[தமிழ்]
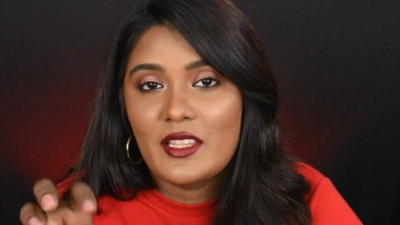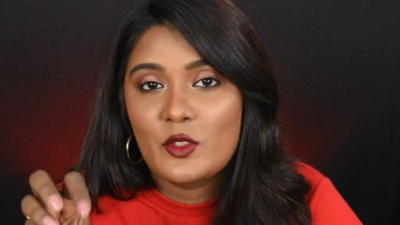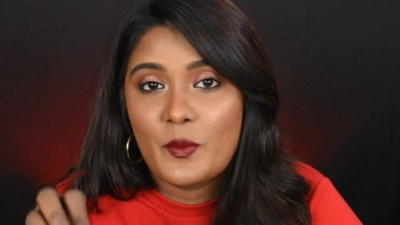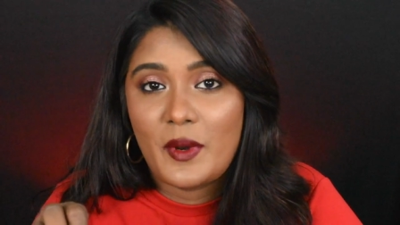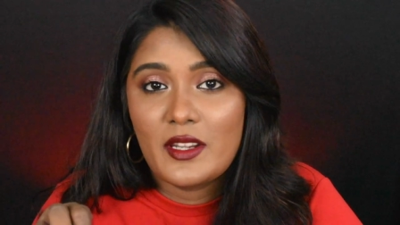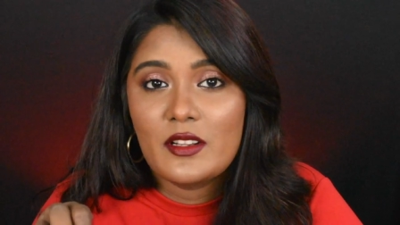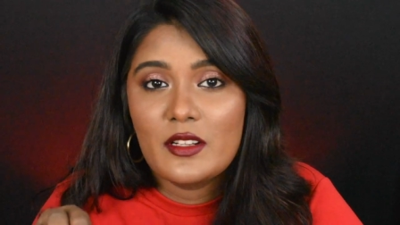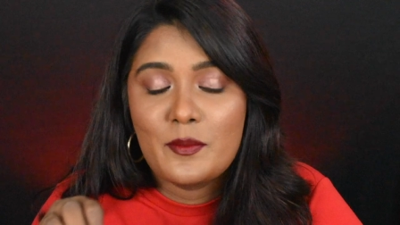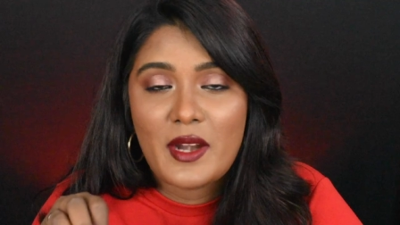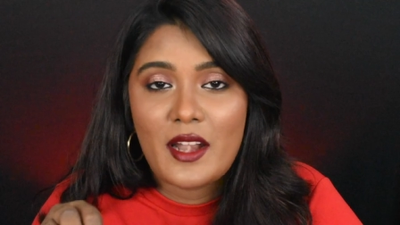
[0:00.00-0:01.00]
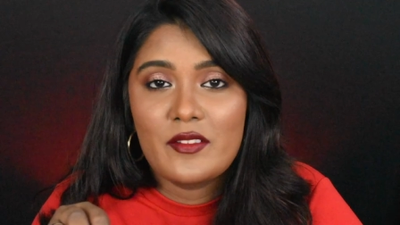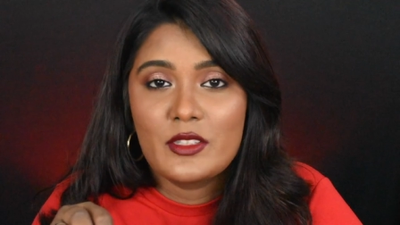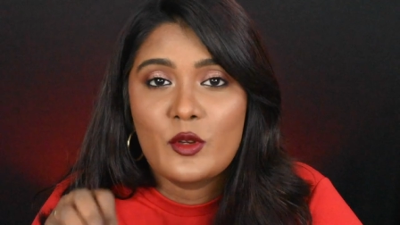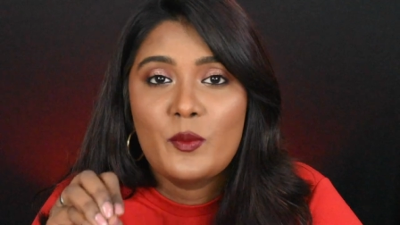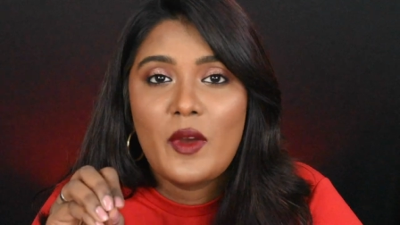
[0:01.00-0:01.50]
இந்த ஒரு பர்டிகுலர் பிராண்ட்
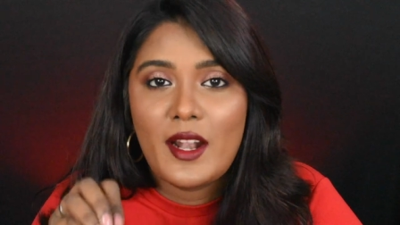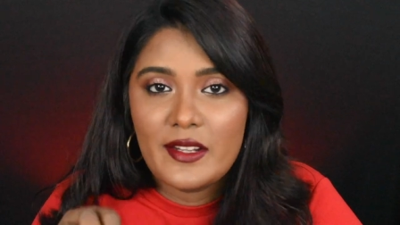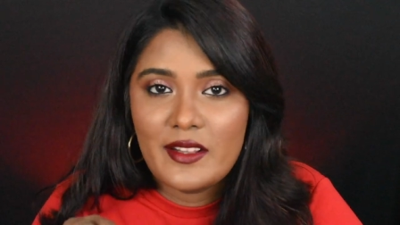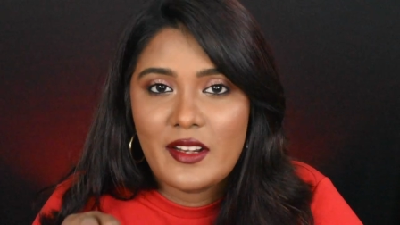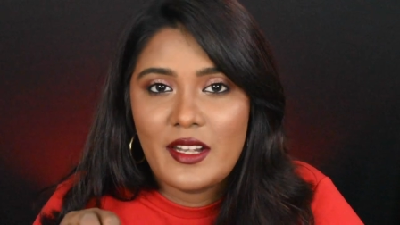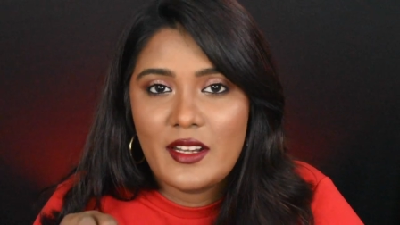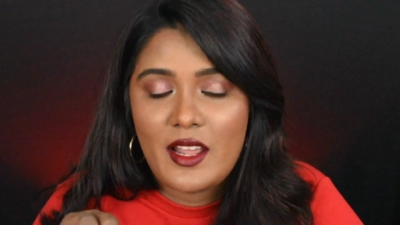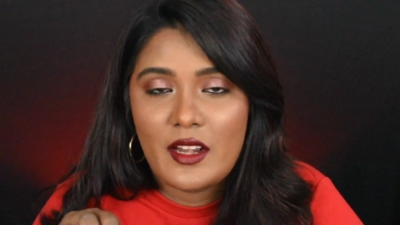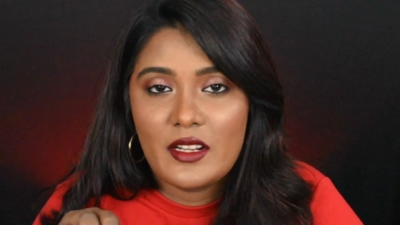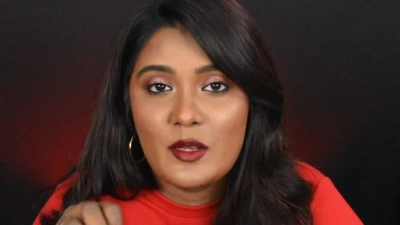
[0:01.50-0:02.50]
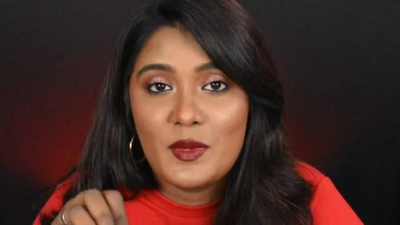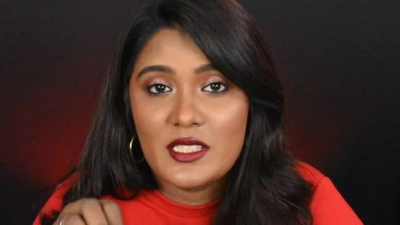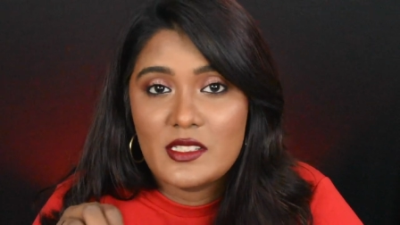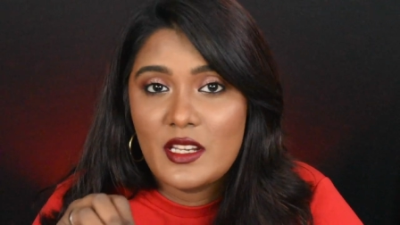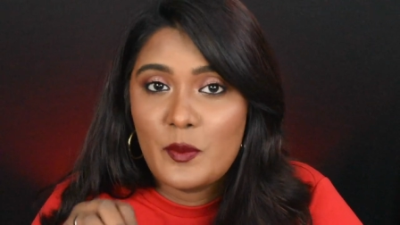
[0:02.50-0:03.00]
வந்து ரொம்ப அண்டர் ரேட்டடாக இருக்குது
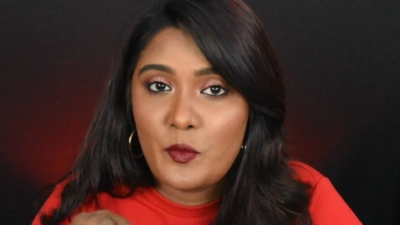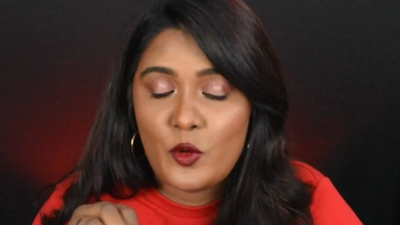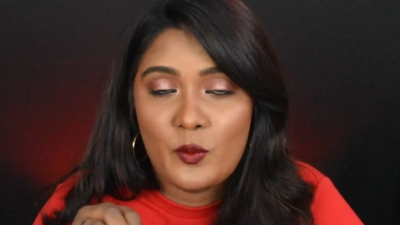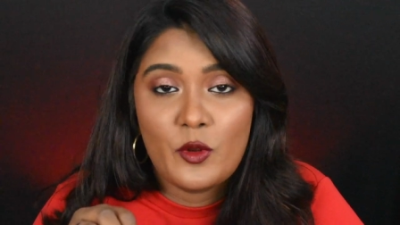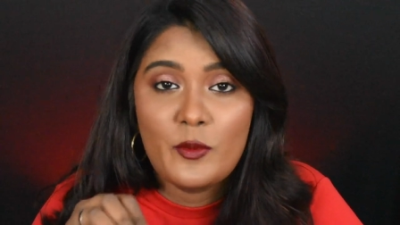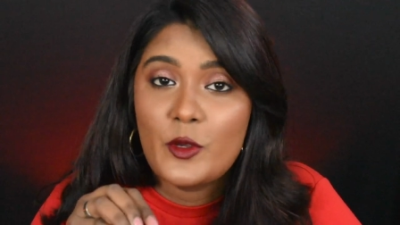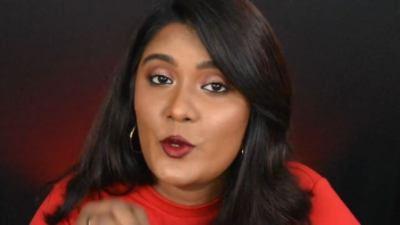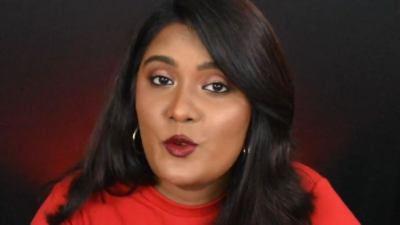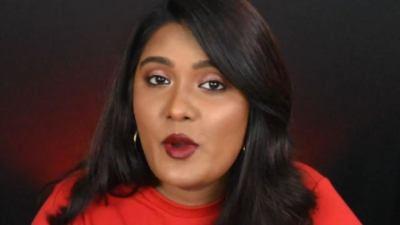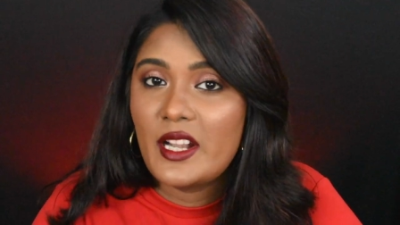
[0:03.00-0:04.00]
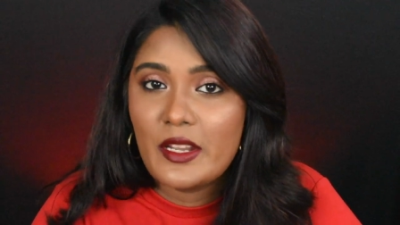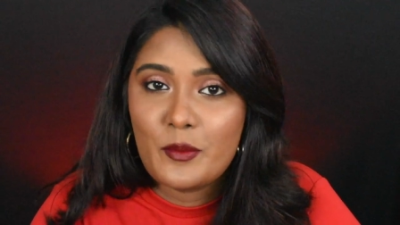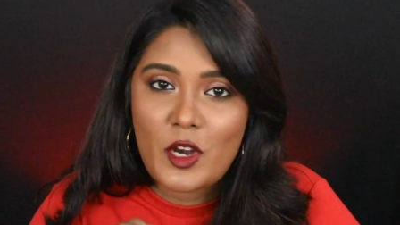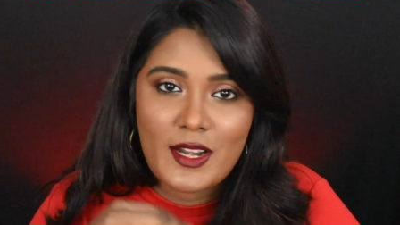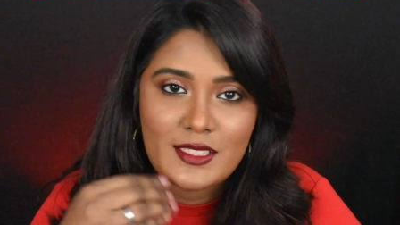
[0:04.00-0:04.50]
பட் ஸ்டில் இப்போ ரொம்ப ரொம்ப குட்
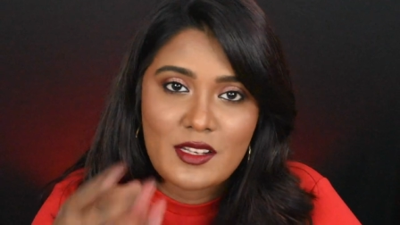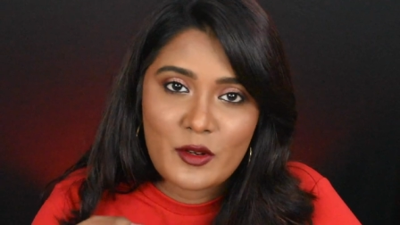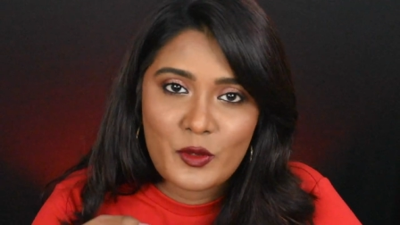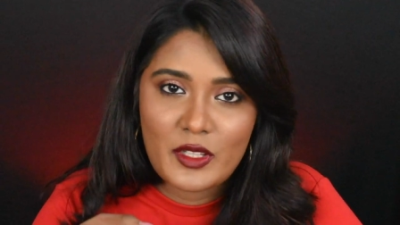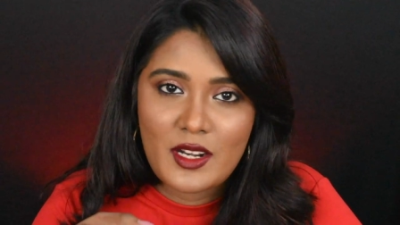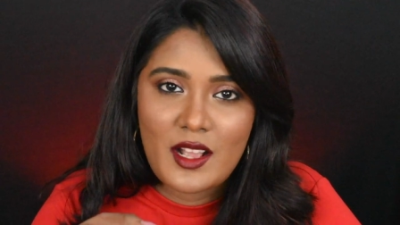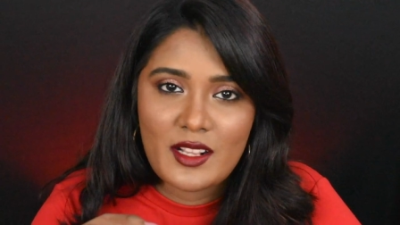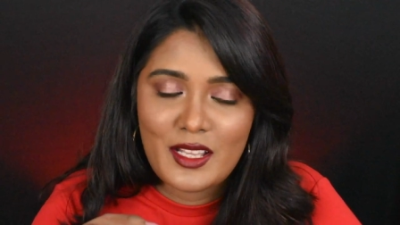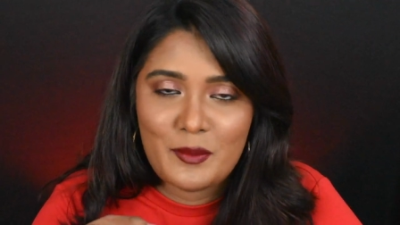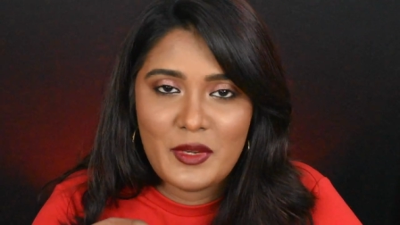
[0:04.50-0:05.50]
குவாலிட்டி ப்ராடக்ட்ஸ்லாம் கொடுக்குறாங்க